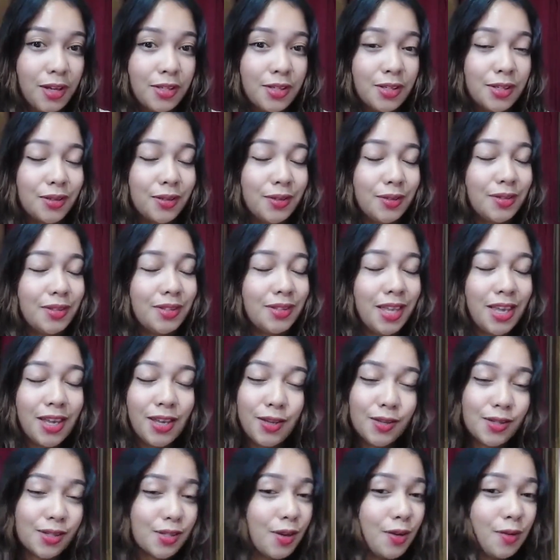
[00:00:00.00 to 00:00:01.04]
So, thank
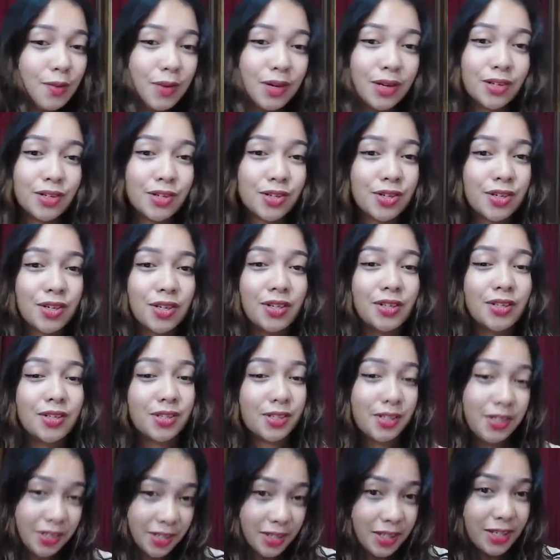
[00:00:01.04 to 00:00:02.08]
you so much,
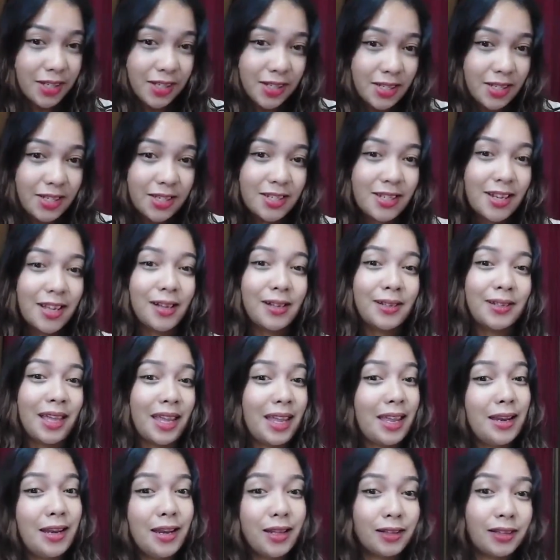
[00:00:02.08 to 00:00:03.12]
Sir Tits, na
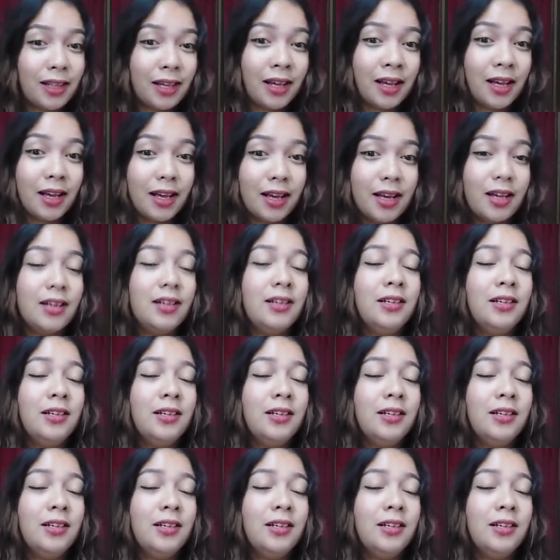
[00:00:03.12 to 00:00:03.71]
nailata ka